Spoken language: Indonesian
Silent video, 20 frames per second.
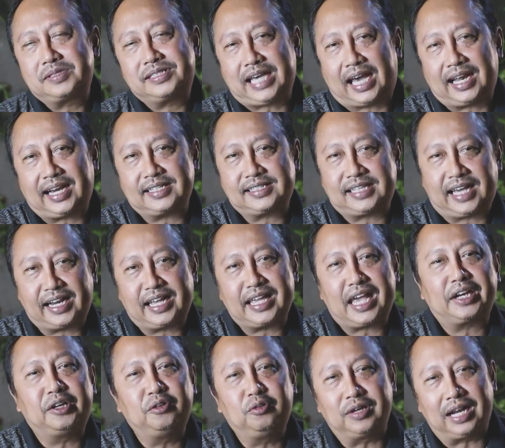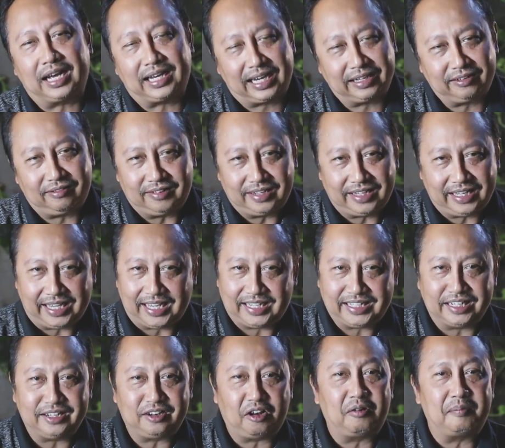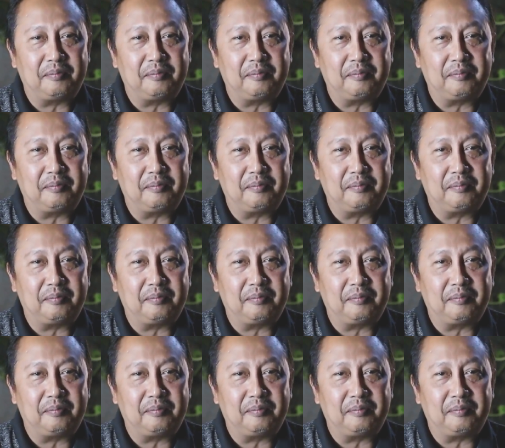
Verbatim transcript: cara-cara yang digunakan oleh Ellen